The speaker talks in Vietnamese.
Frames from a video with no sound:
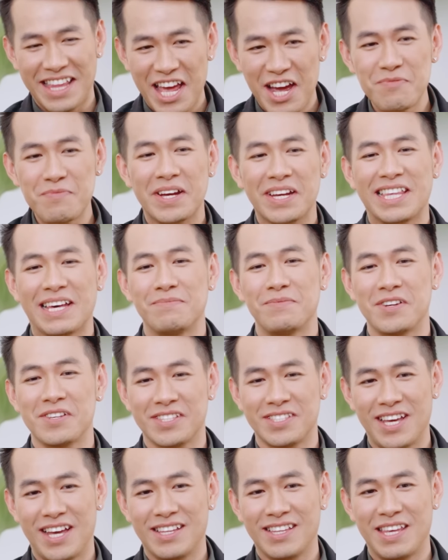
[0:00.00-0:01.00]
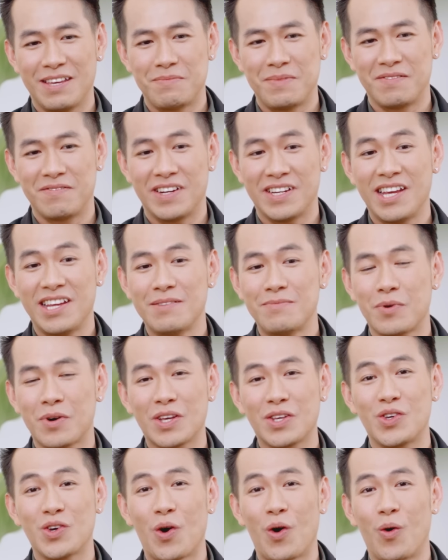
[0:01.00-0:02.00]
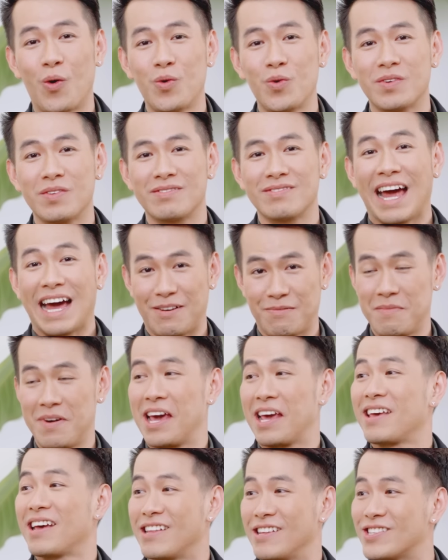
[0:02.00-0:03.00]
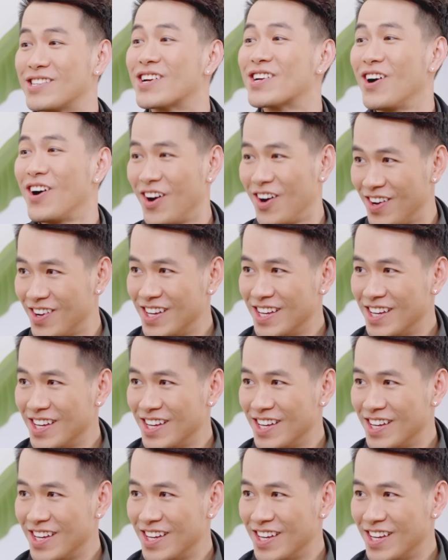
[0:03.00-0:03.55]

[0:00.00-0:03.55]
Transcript: Nếu mà đi tắm onsen thì mình phải đi đến một cái chỗ đặc biệt dành cho nó,